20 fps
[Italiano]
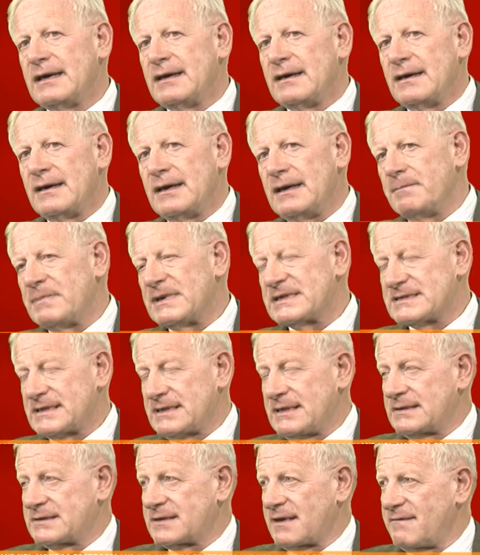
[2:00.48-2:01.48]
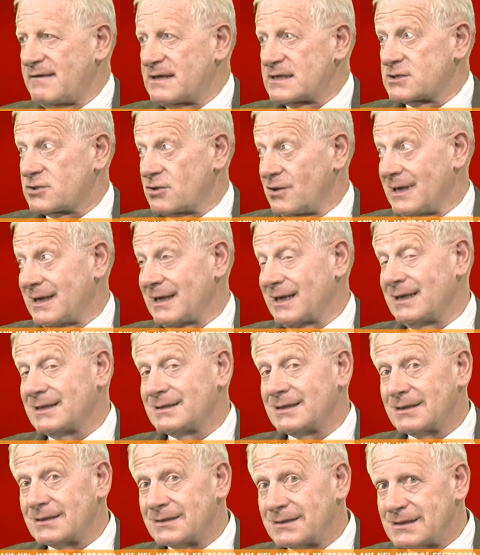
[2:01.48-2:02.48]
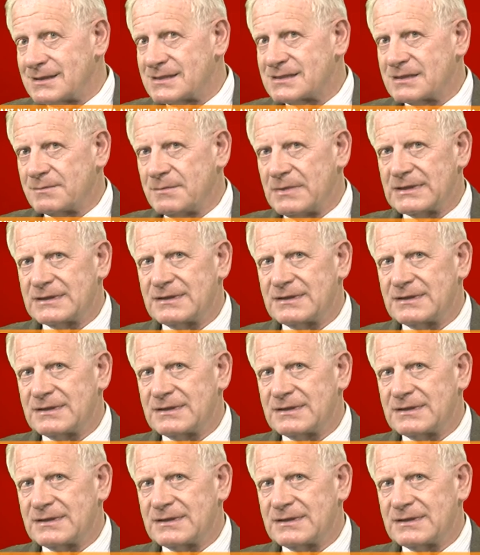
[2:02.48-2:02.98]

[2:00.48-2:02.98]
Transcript: è passata attraverso anche tantissime